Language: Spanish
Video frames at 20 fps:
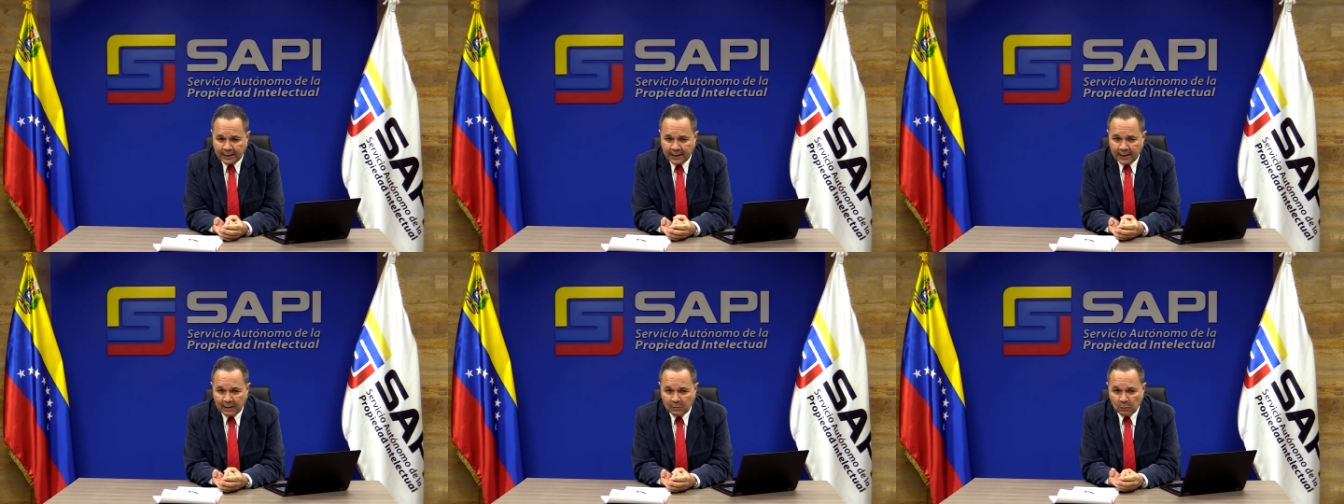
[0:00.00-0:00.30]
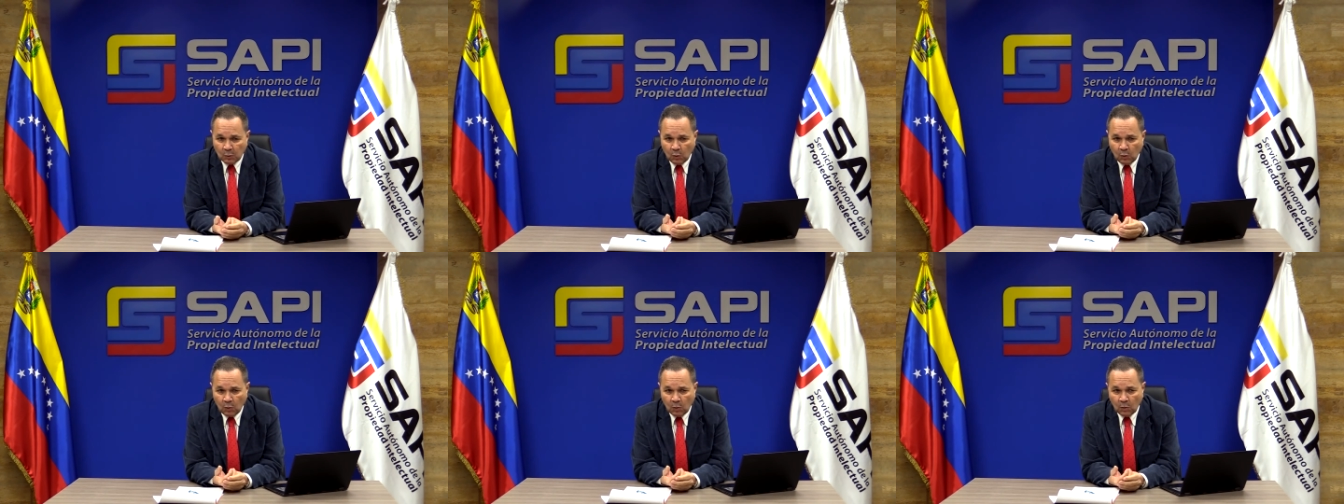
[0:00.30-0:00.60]

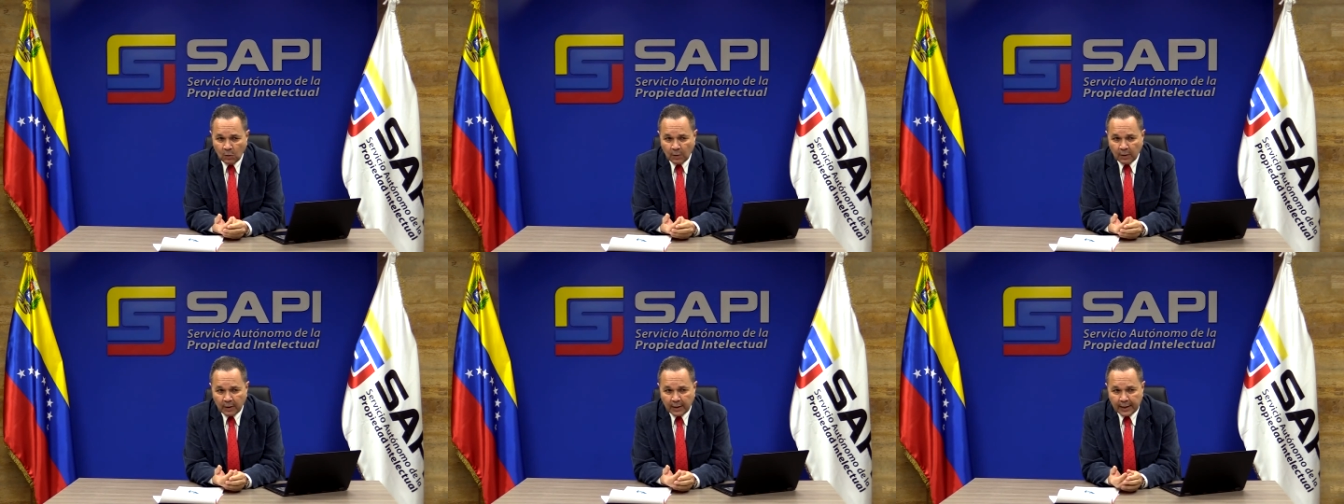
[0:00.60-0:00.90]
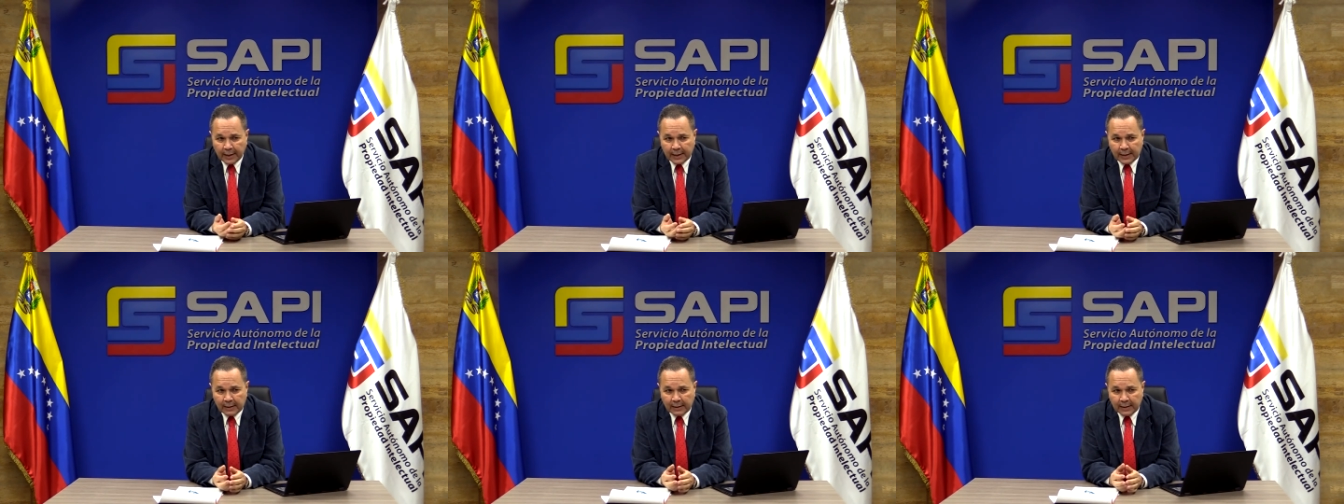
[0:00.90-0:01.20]
tenemos,
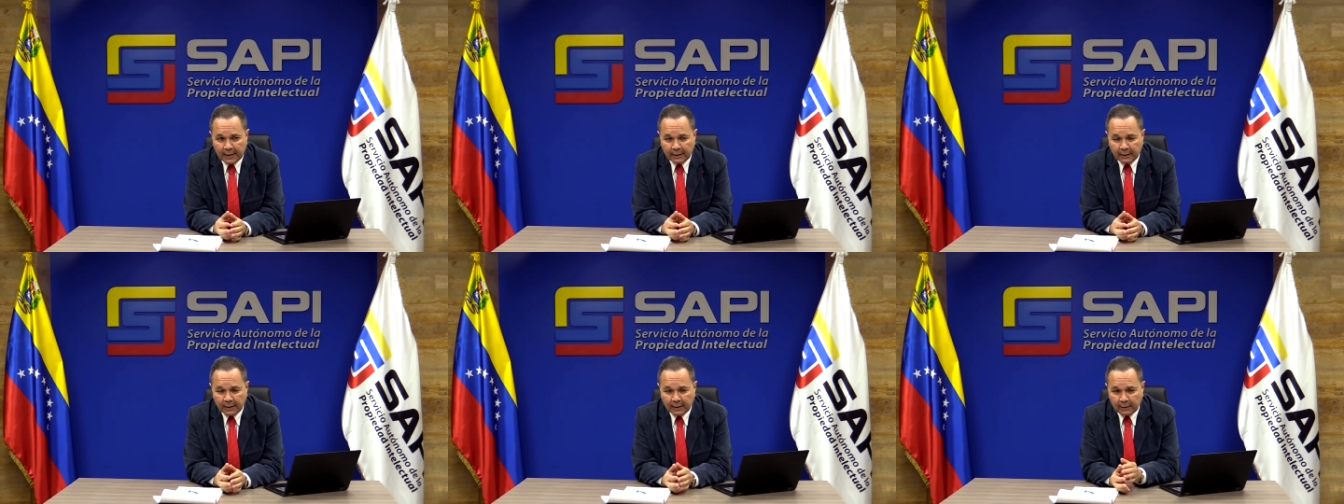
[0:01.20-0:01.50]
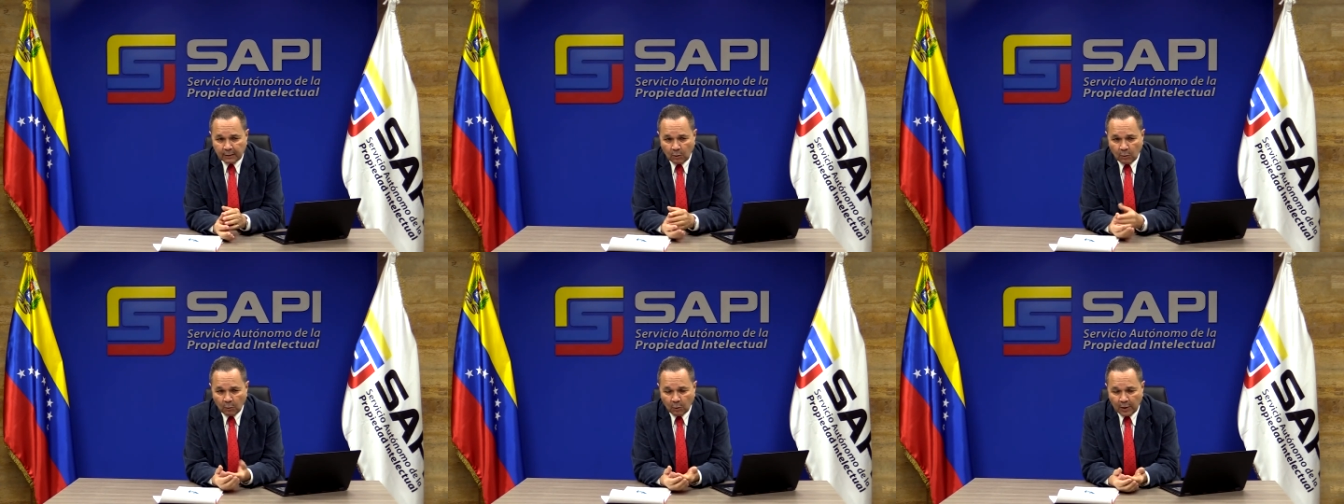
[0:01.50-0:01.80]

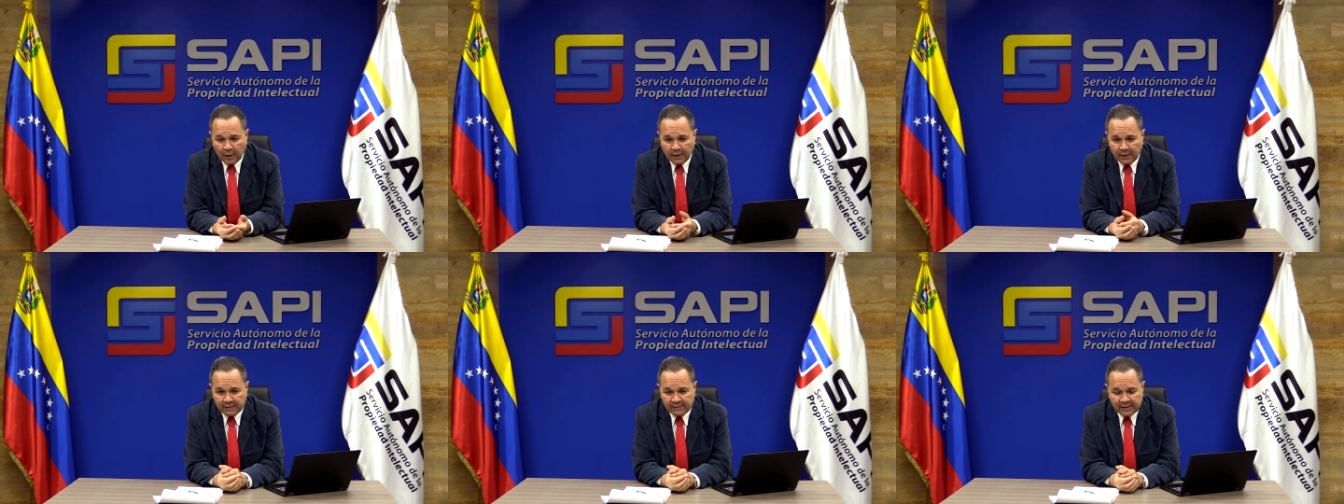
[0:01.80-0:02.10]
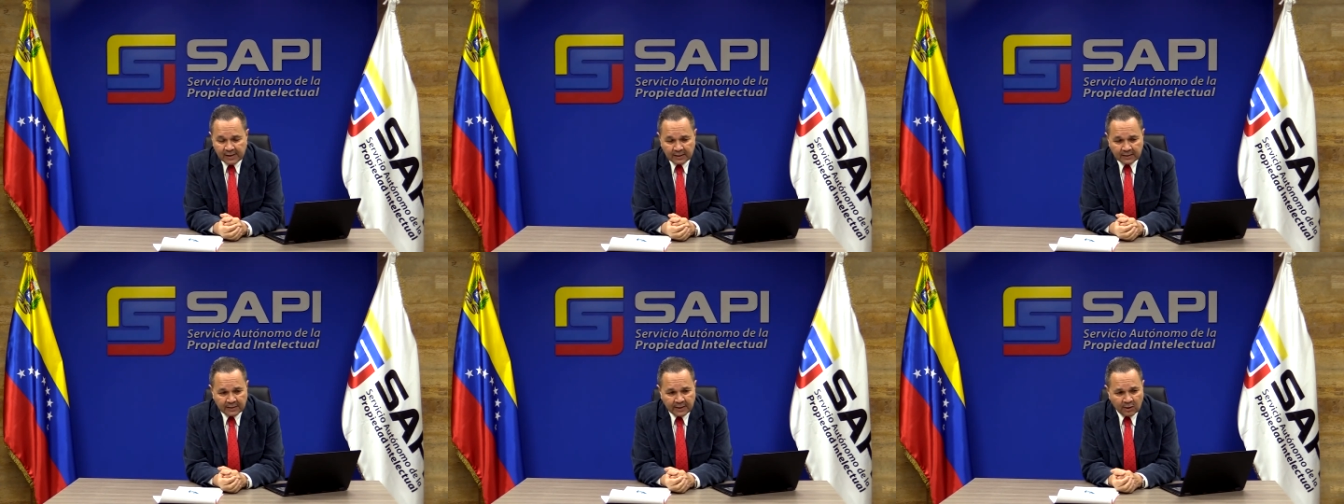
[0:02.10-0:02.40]
eh, como les
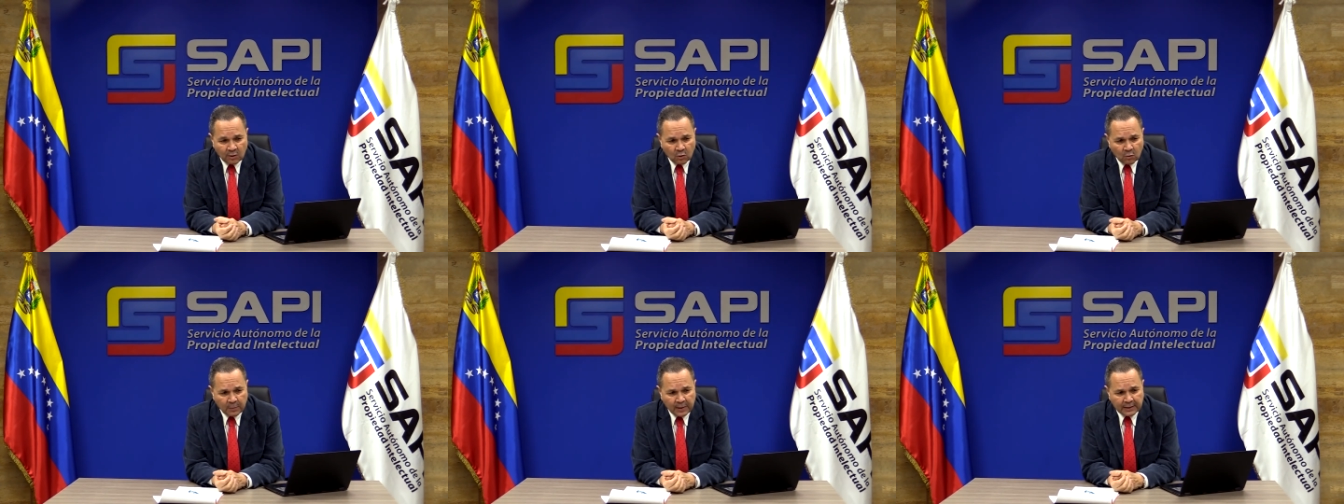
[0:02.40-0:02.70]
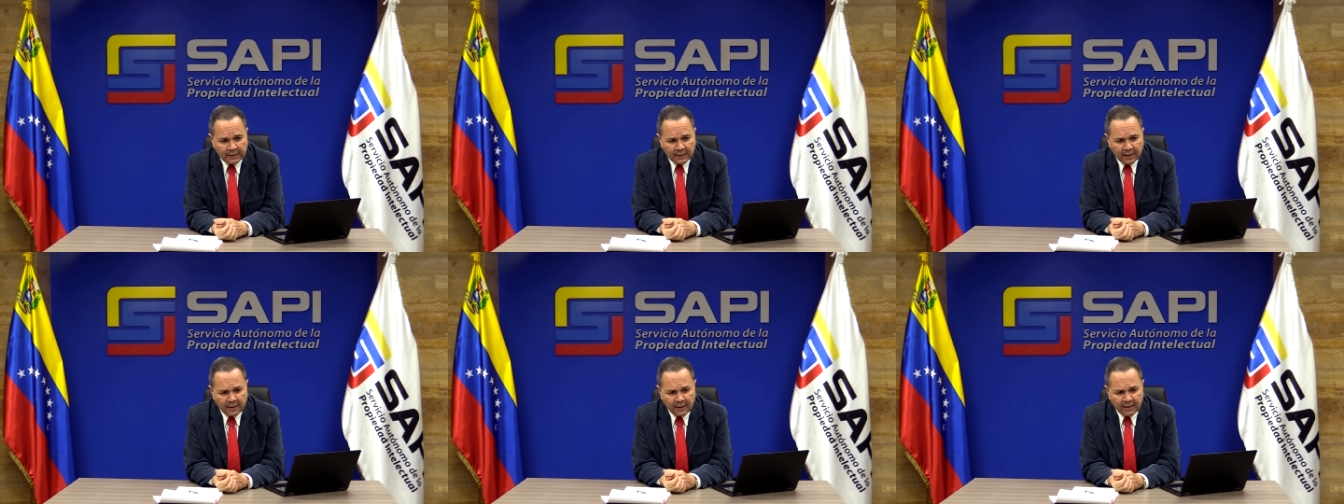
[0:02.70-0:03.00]
decía anteriormente,